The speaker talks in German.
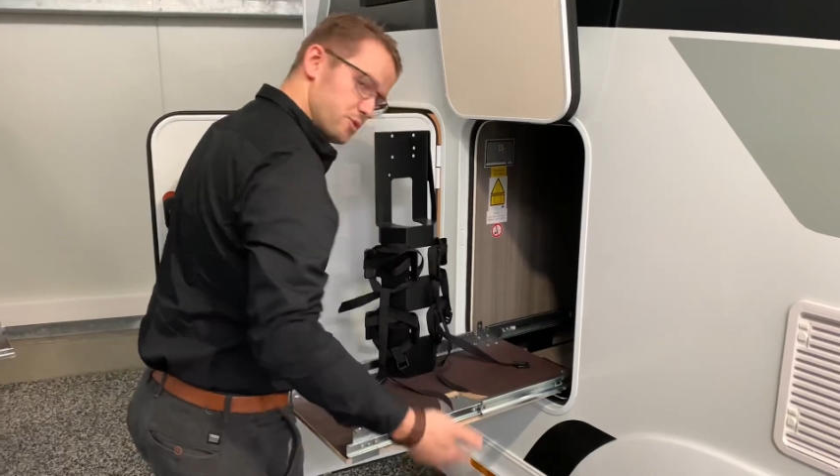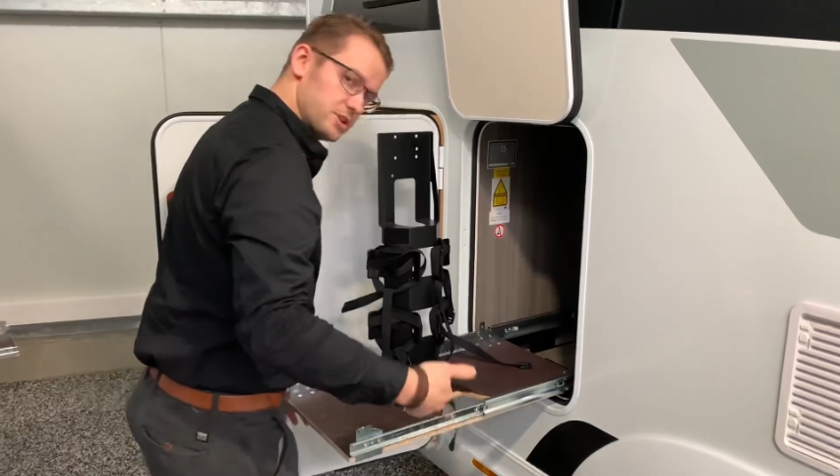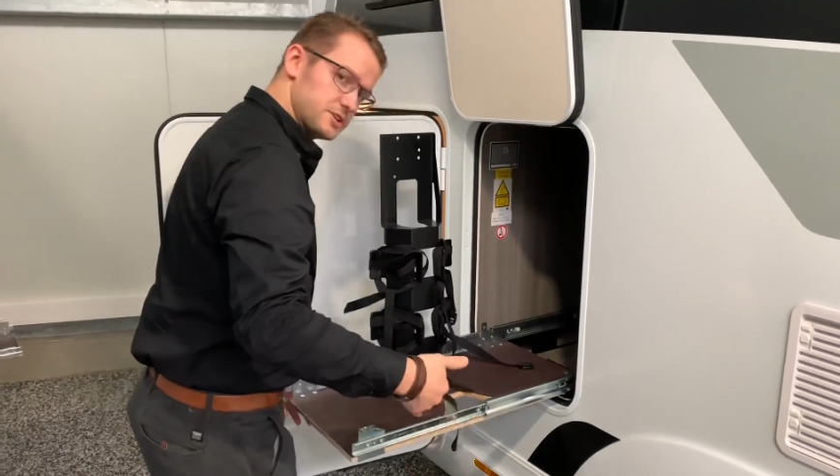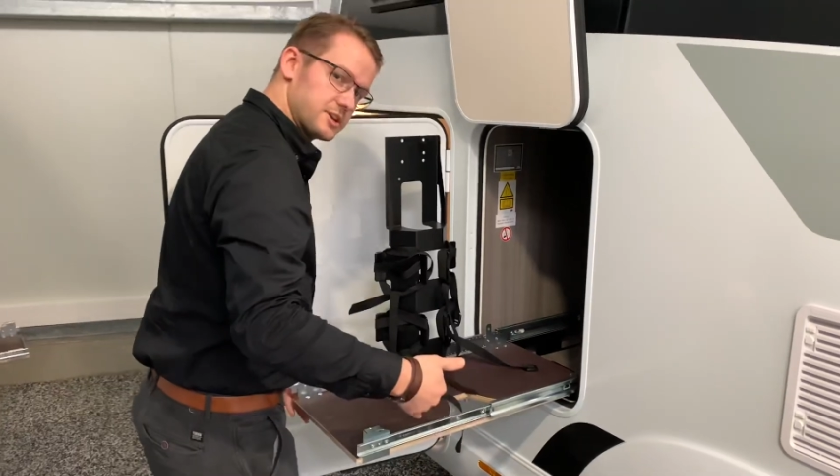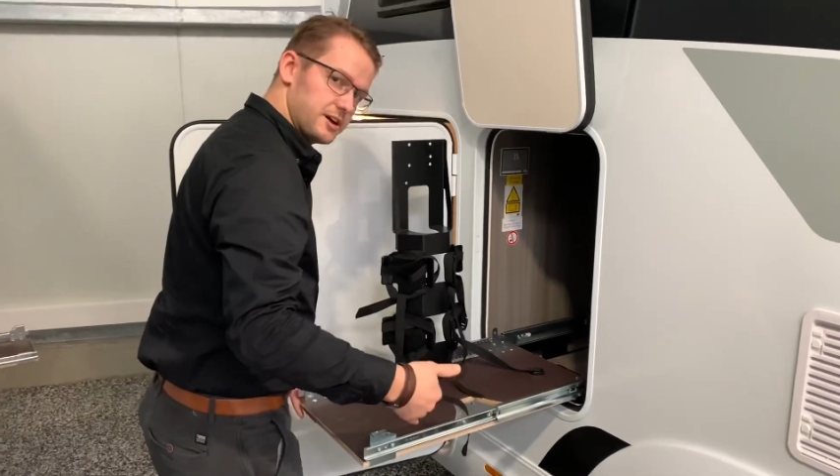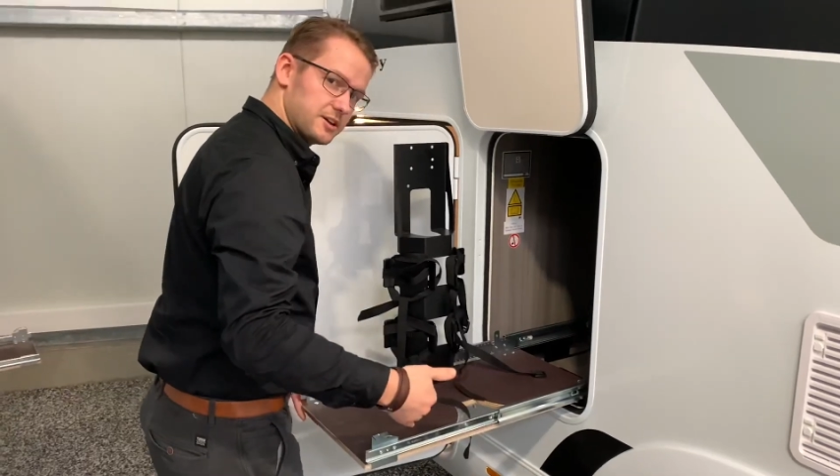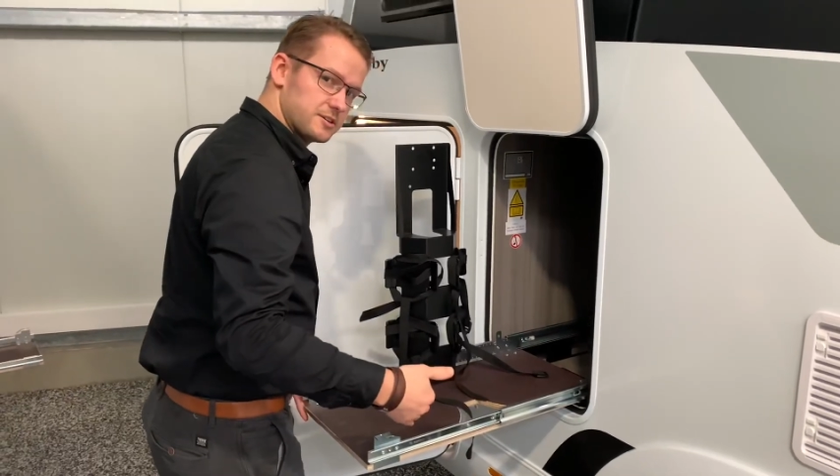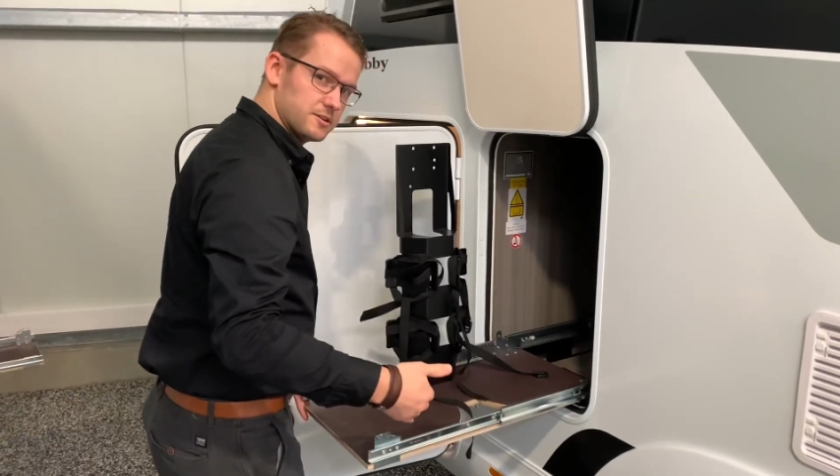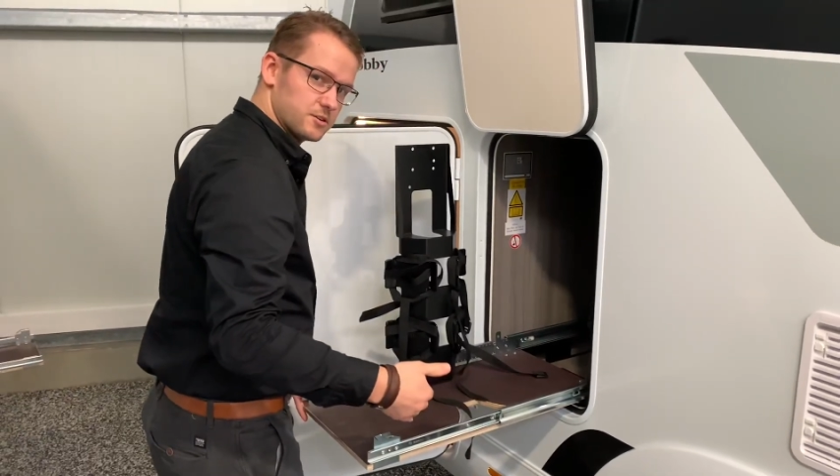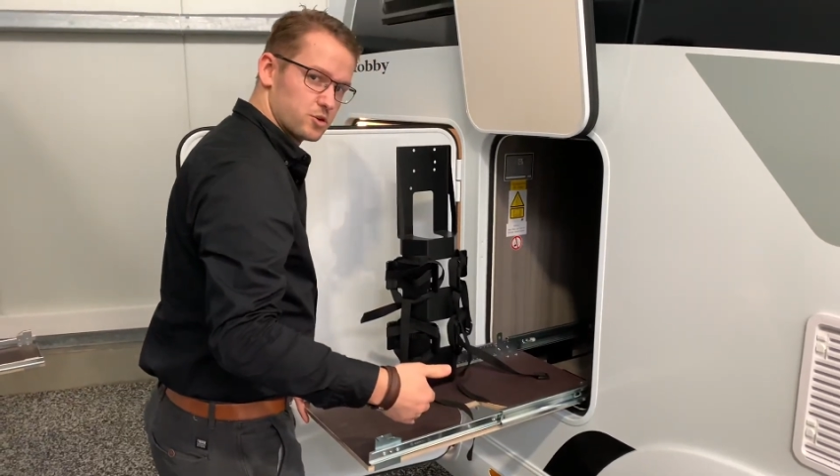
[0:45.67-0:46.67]
Möglichkeit,
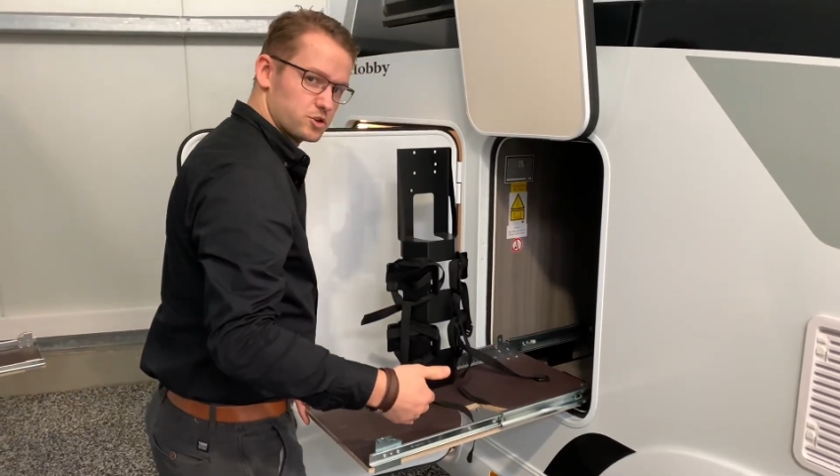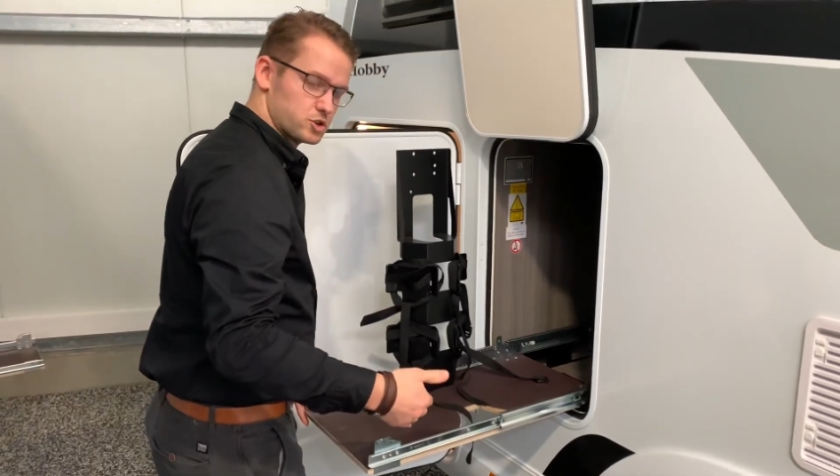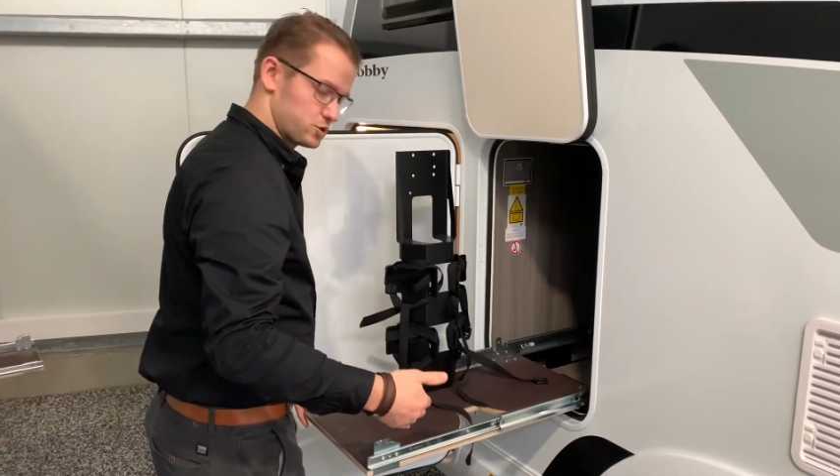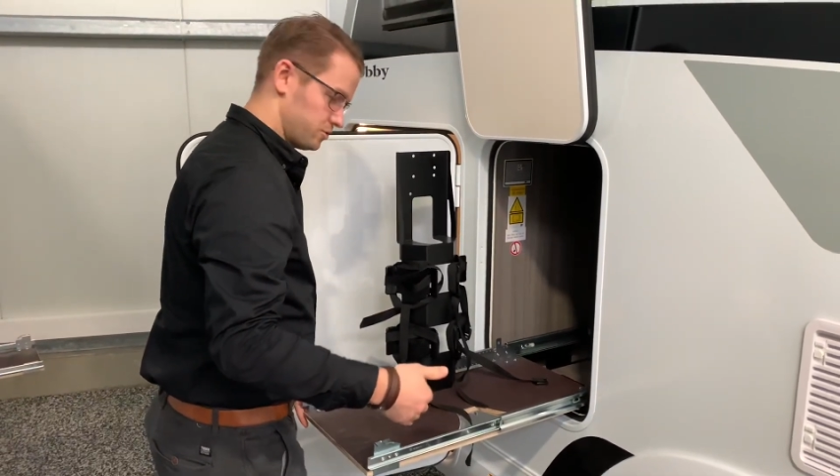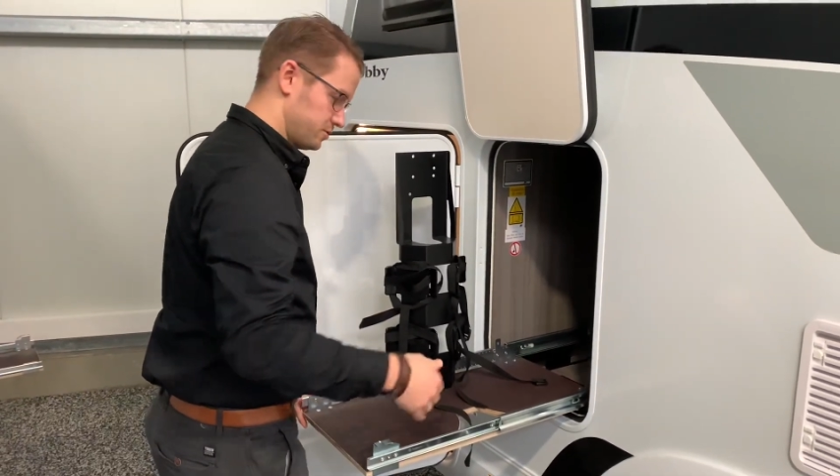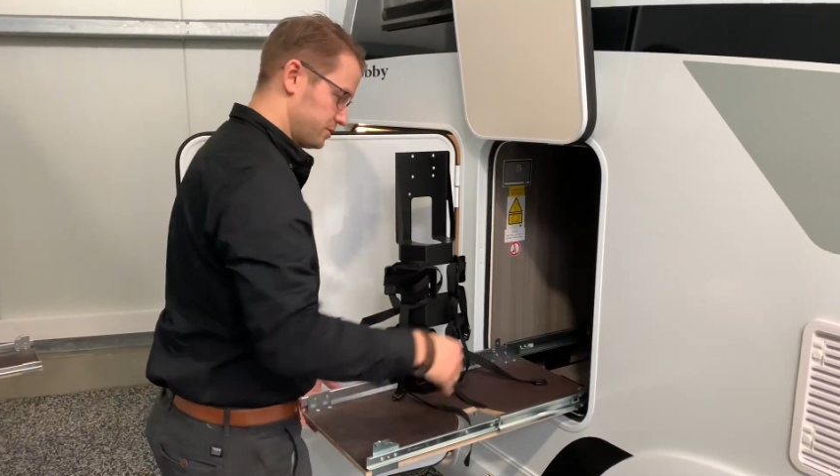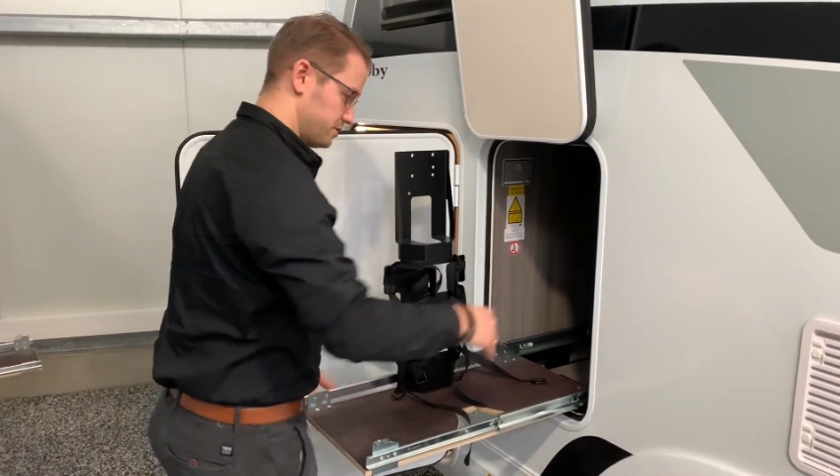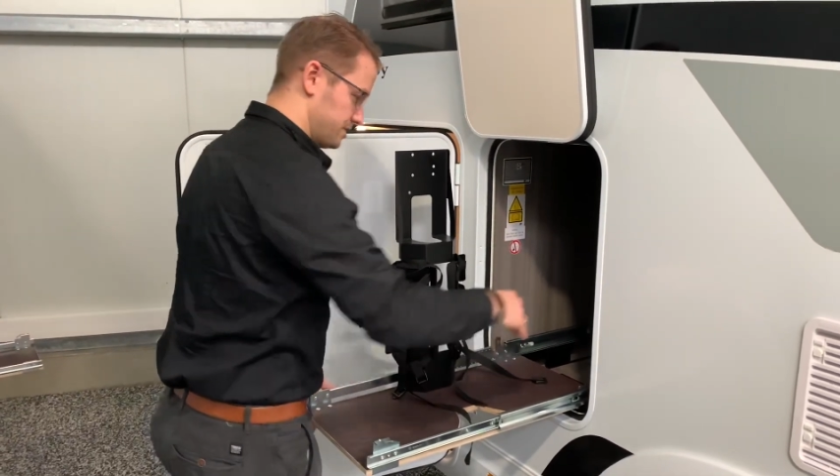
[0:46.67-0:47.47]
äh, rückenschonend